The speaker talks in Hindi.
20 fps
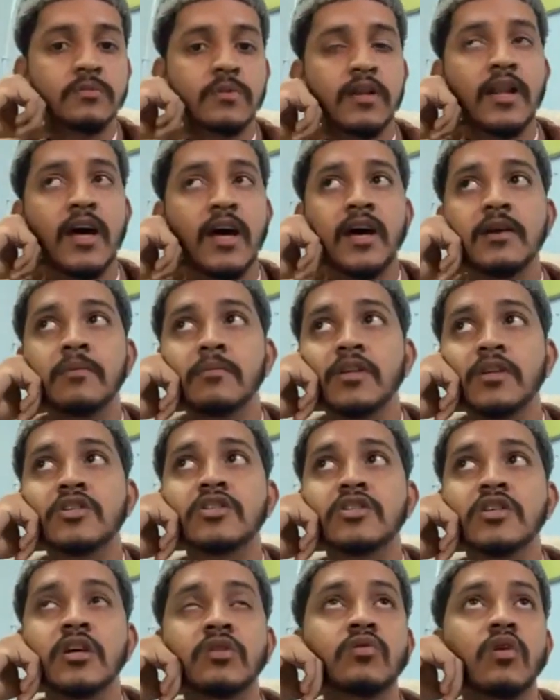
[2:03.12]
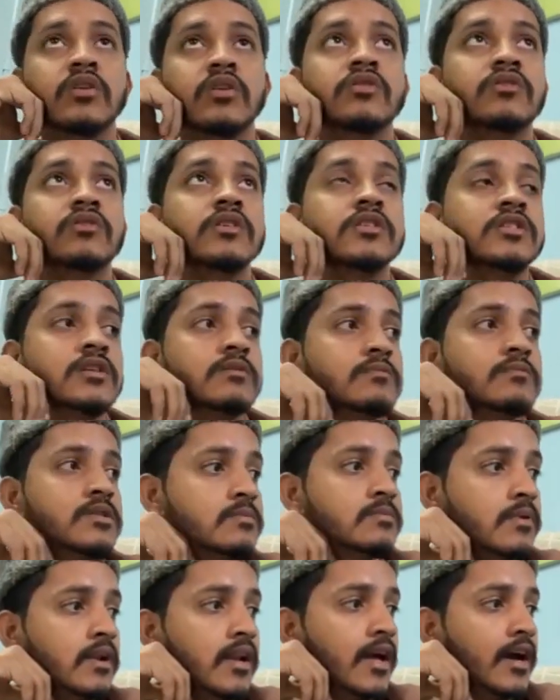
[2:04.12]
वबरकत उज़बिल्लाहि
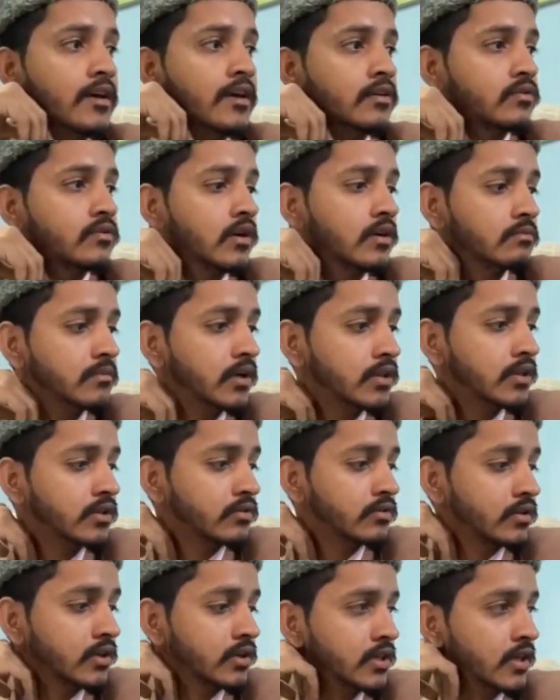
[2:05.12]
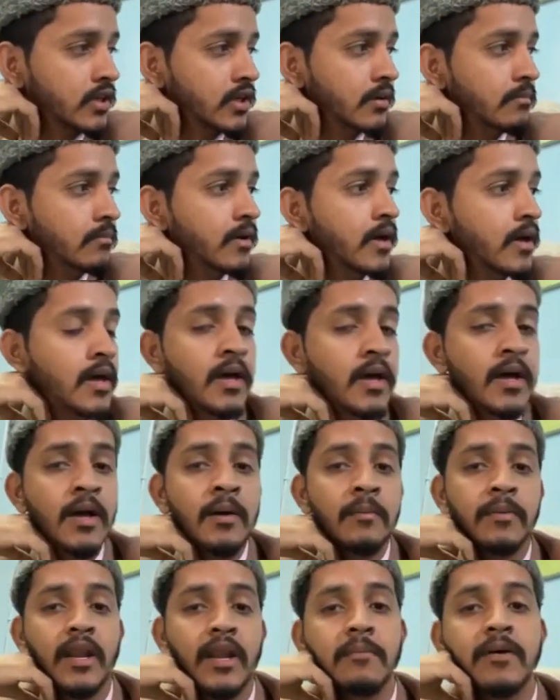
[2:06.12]
मिनश्शैतानिर्रजीम
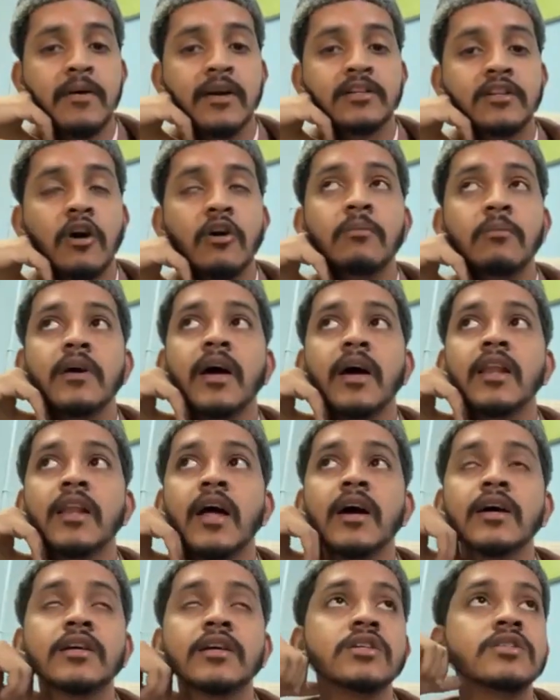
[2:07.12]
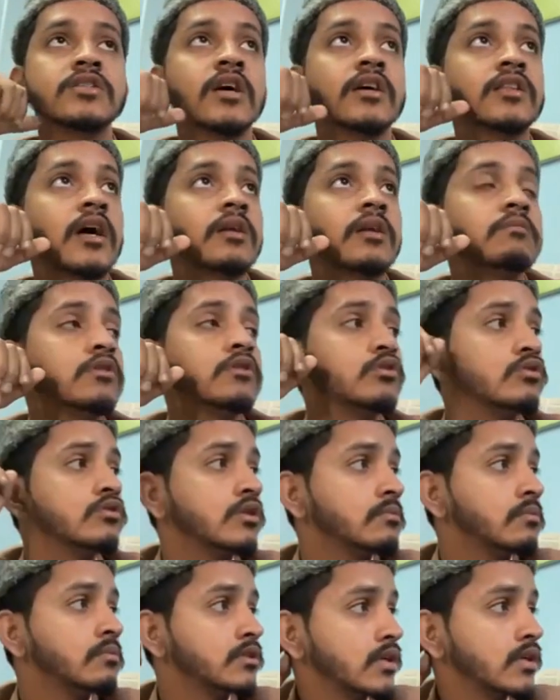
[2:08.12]
बिस्मिल्लाहिर्रहमानिर्रहीम पना मांगता हूँ मैं अल्लाह की
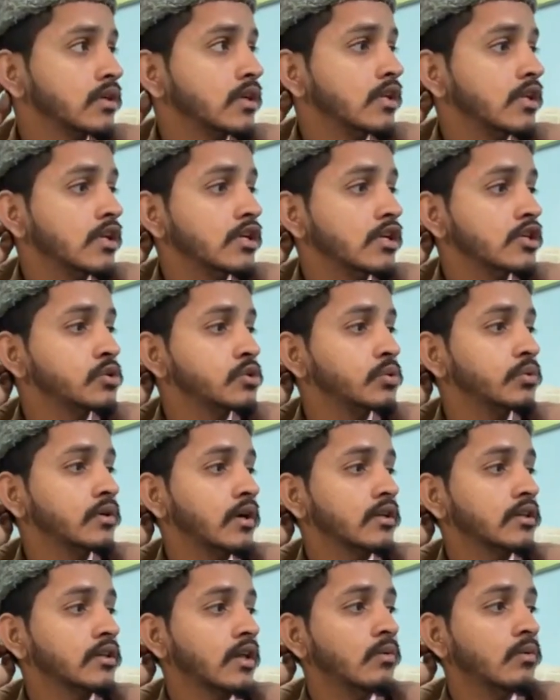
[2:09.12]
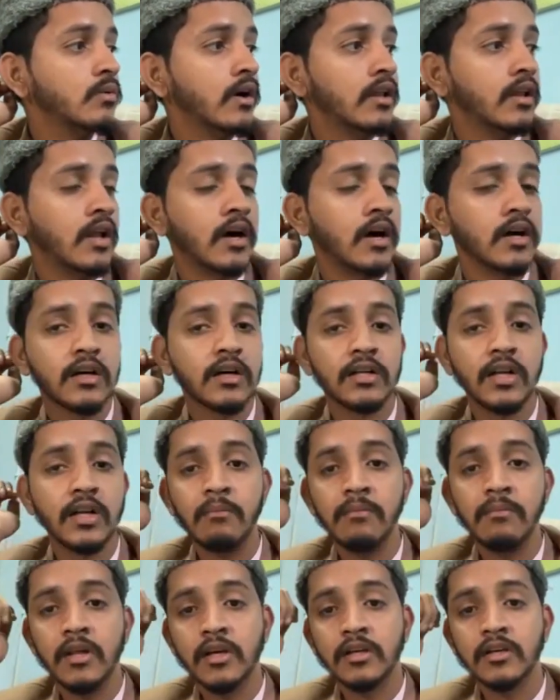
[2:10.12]
शैतान मदद से बचने के लिए शुरू करता हूँ
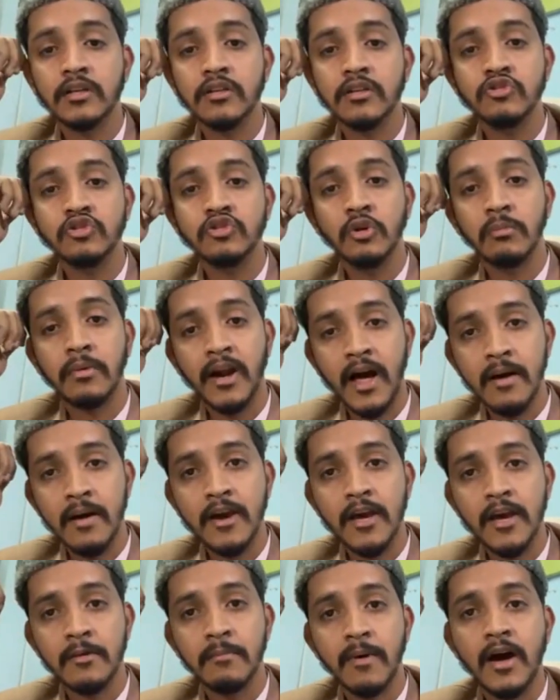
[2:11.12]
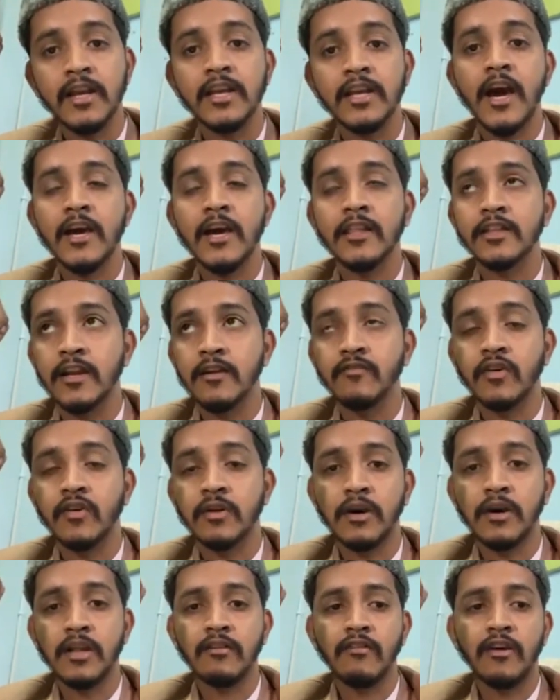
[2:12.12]
अल्लाह का नाम लेकर जो बड़ा मेहरबान
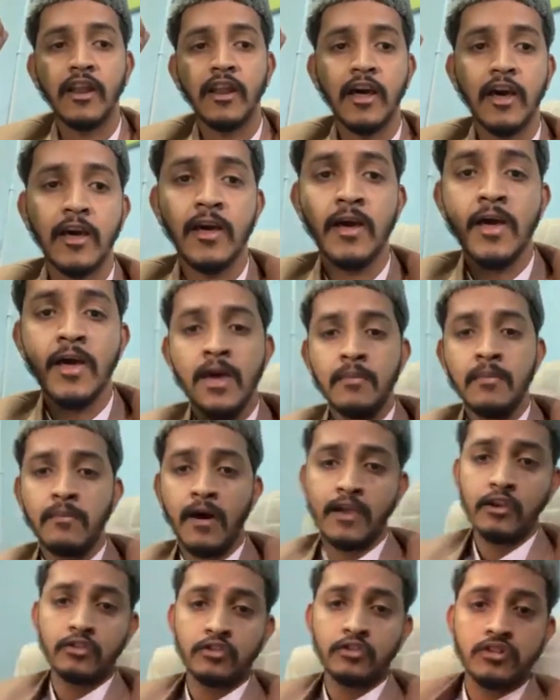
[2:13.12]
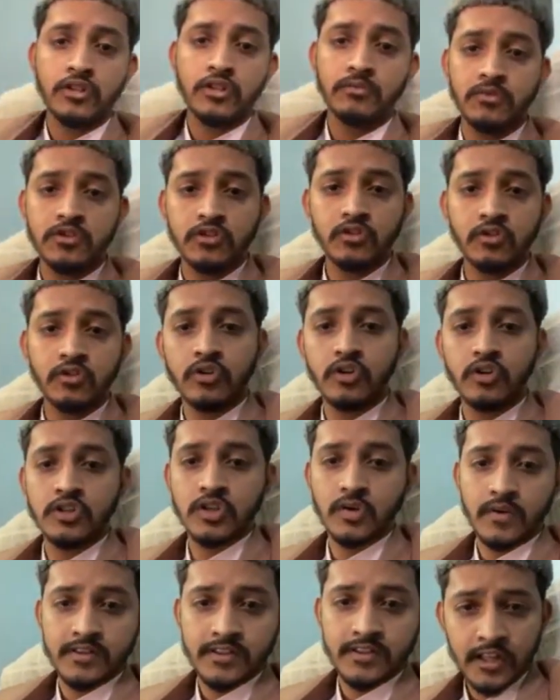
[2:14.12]
नहायत रहम फरमाने वाला है भाइयों दोस्तों
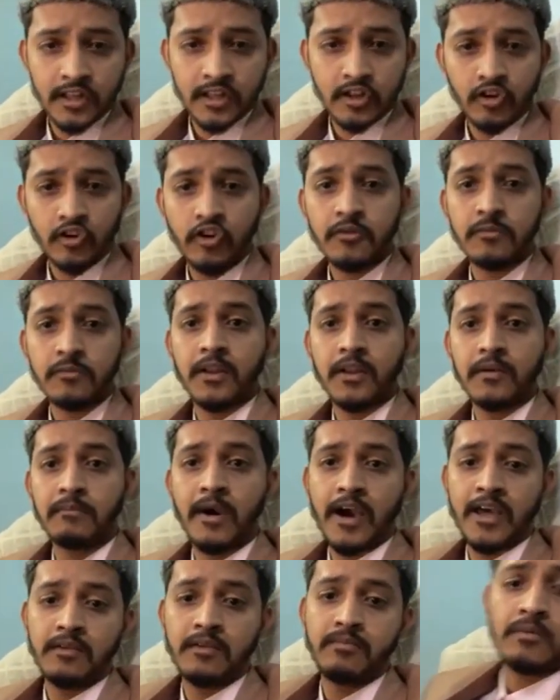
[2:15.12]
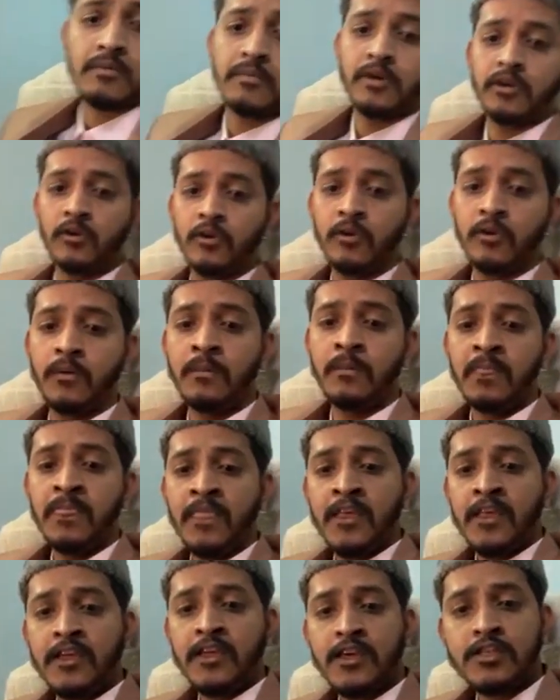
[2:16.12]
बुज़ुर्गों नौजवान साथियों और मेरे प्यारे माँ
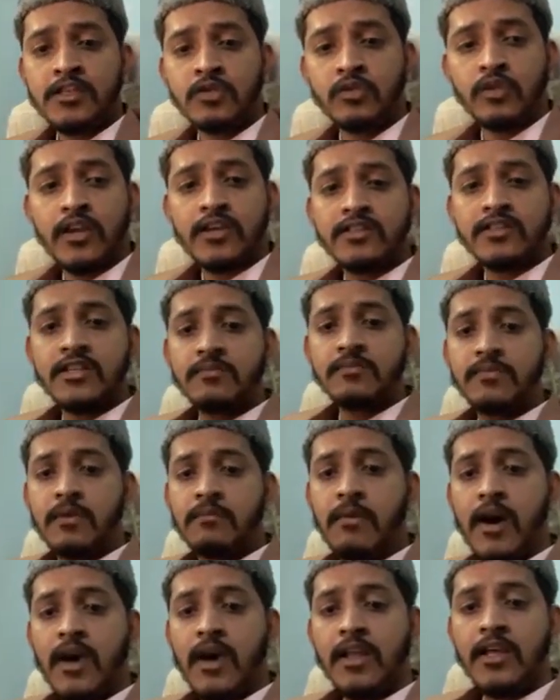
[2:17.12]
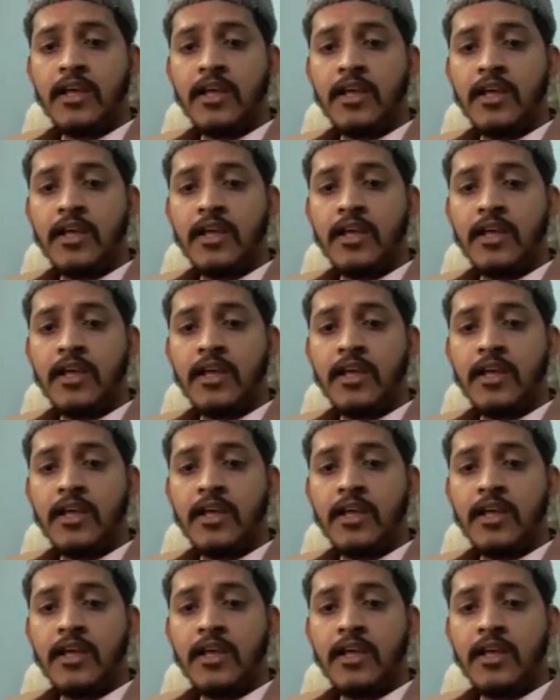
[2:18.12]
बहनों ये सोरेसिस